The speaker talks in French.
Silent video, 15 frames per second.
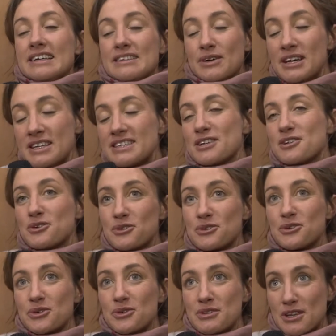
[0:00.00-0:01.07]
ouais, ça
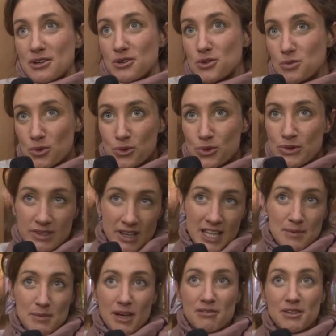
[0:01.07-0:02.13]
change, ça change beaucoup. C'est un
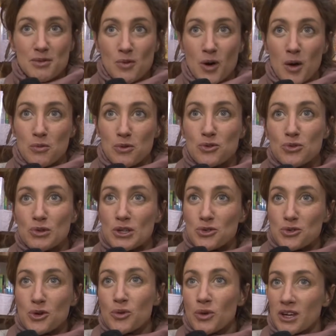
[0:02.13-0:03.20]
émerveillement un peu de tous les
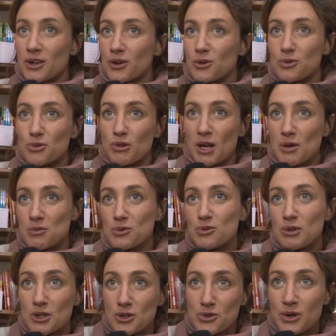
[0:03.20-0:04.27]
jours, quoi, qui est renouvelé un peu tous
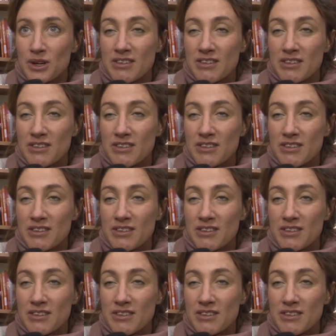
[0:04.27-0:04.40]
les jours.